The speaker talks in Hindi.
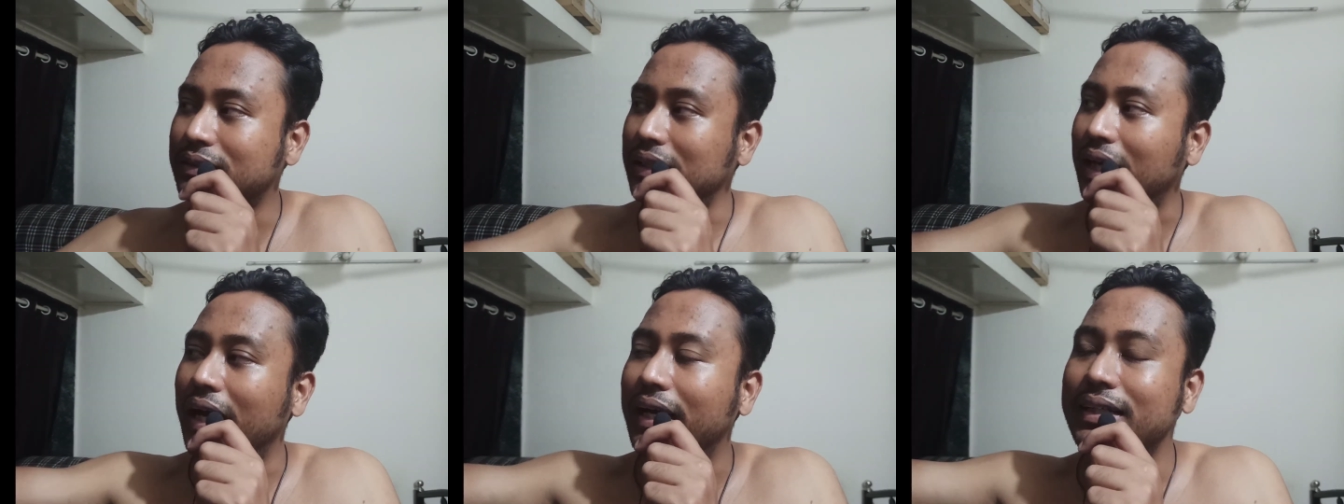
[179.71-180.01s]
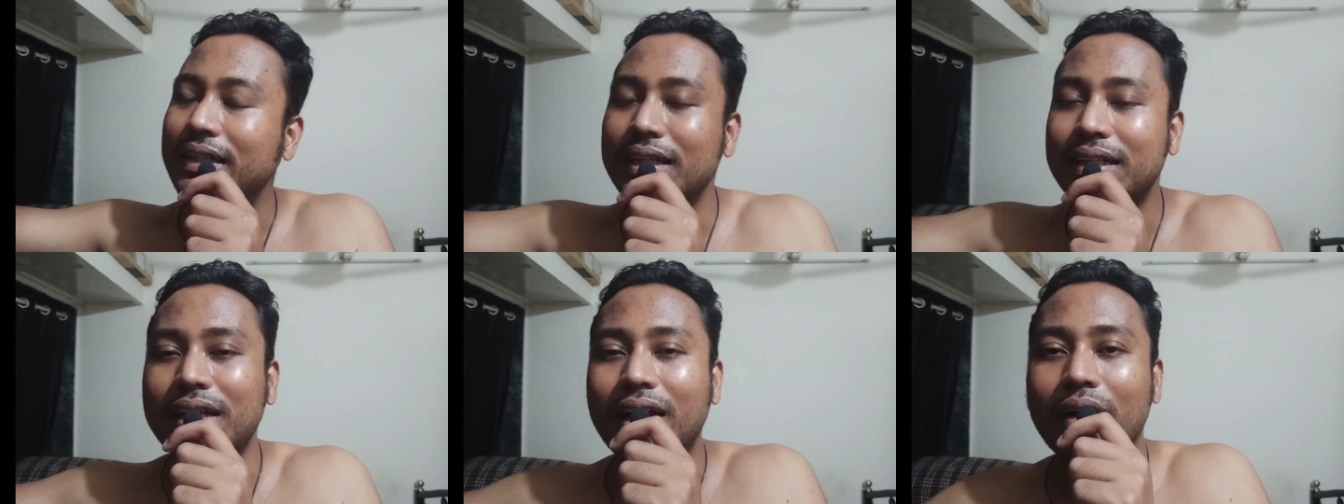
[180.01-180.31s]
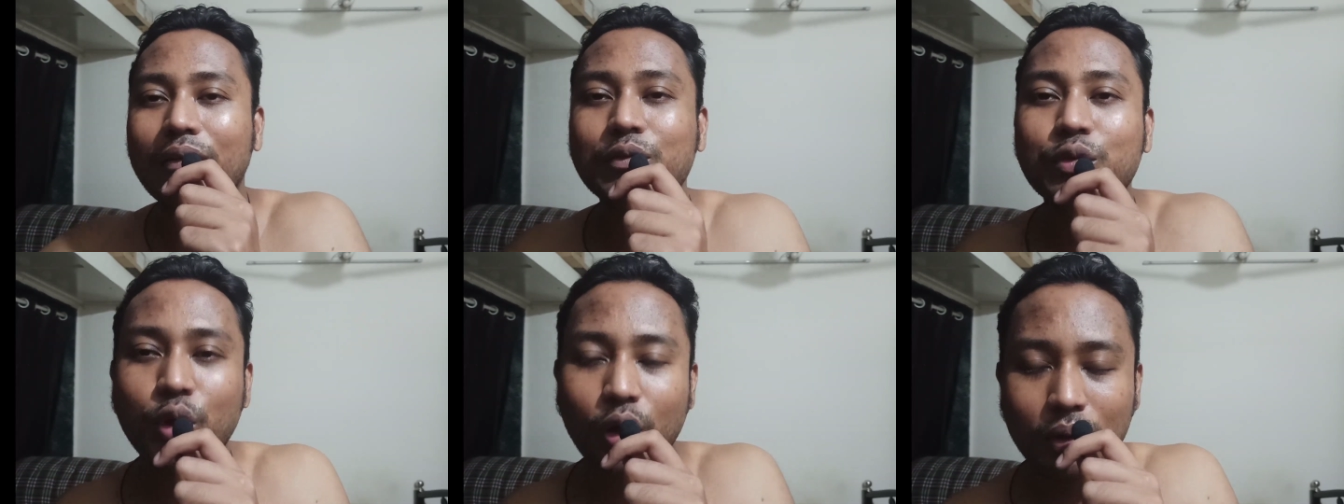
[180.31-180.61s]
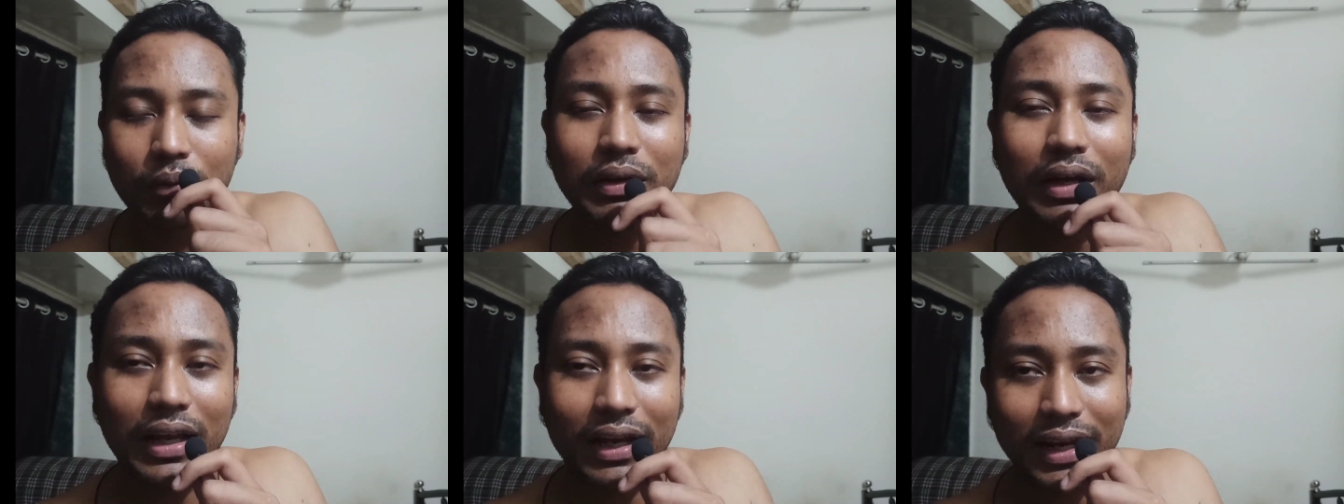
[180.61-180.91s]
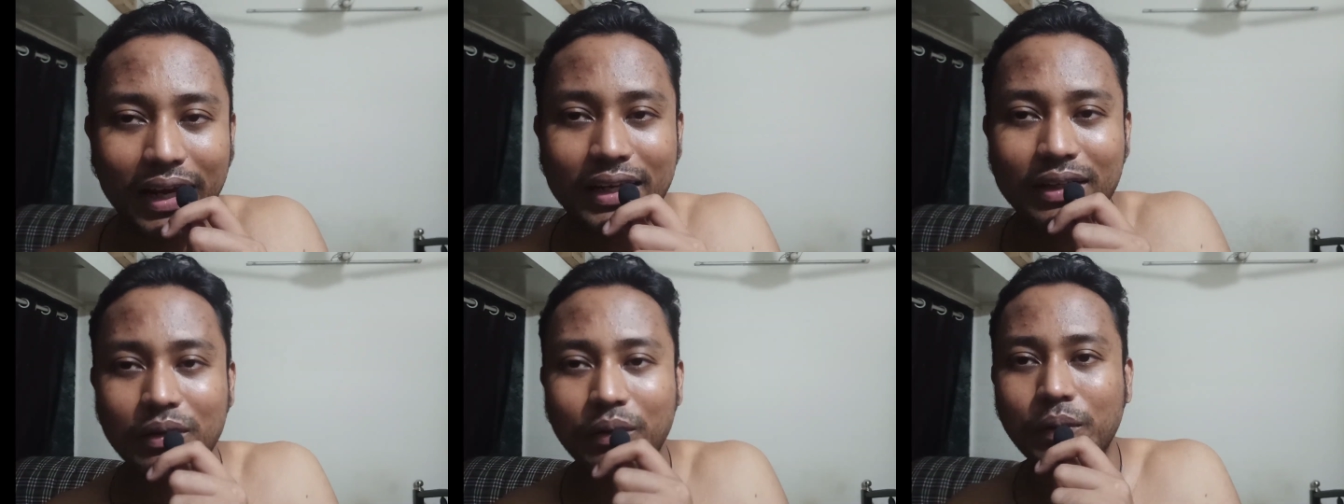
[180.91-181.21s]
चाहेंगे कि हम दोनों में
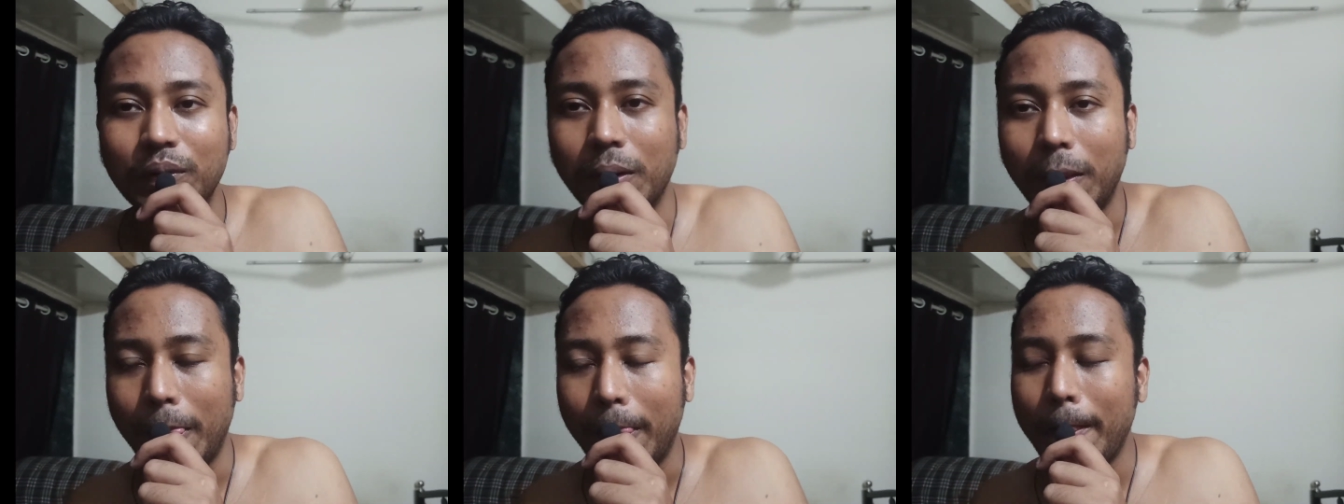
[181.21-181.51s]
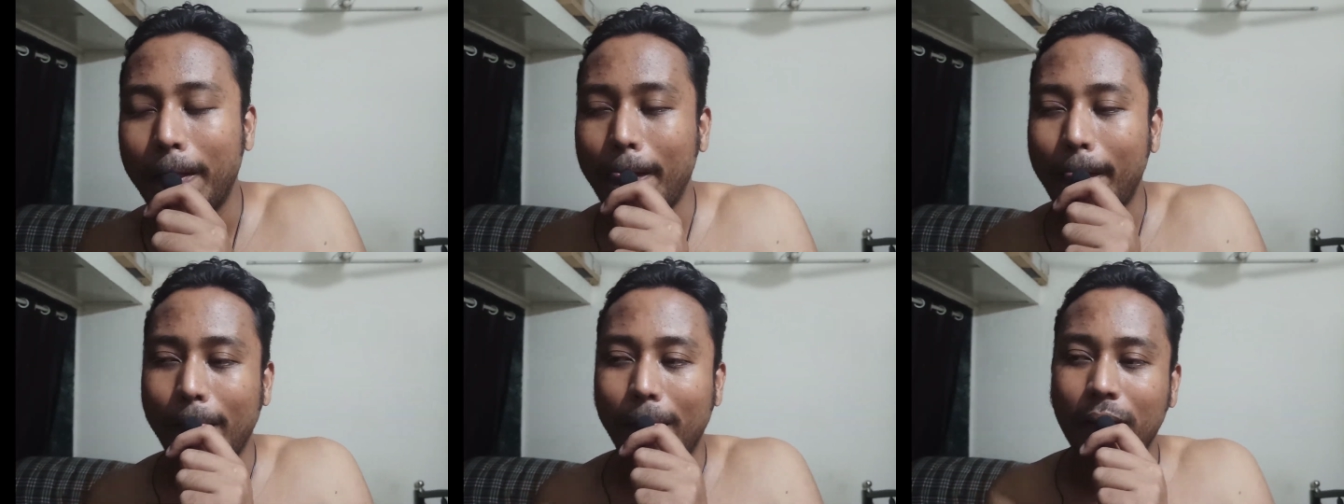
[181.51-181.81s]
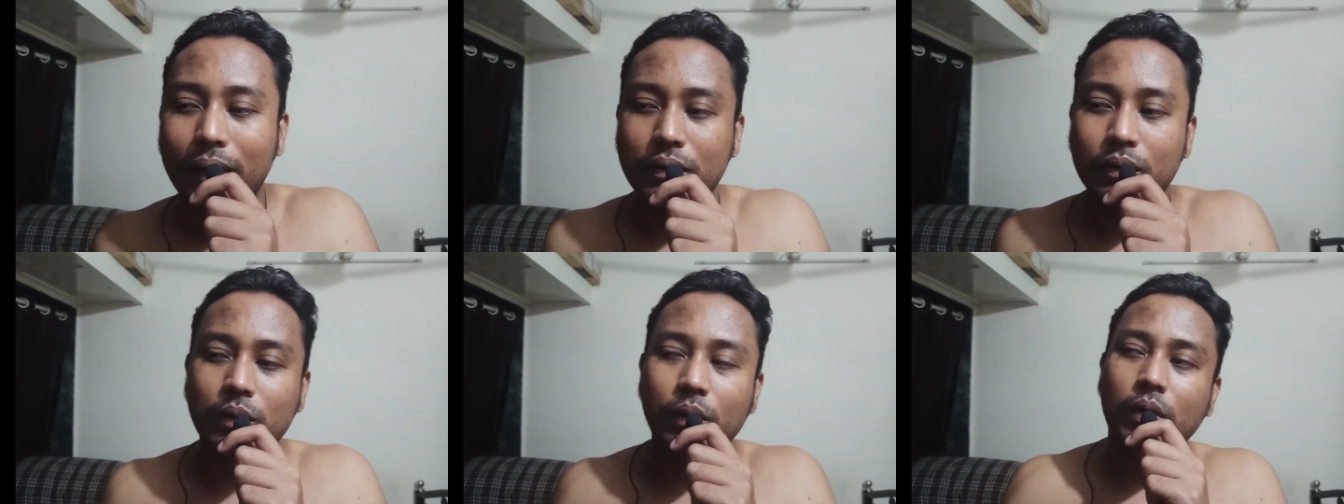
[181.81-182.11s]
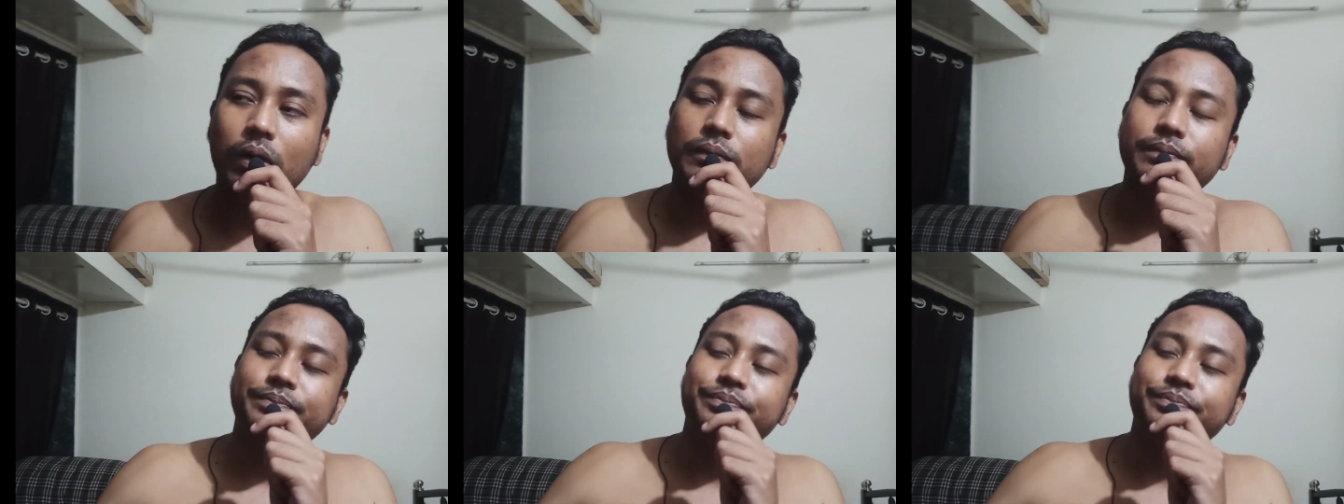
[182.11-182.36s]
लड़ाई हो तो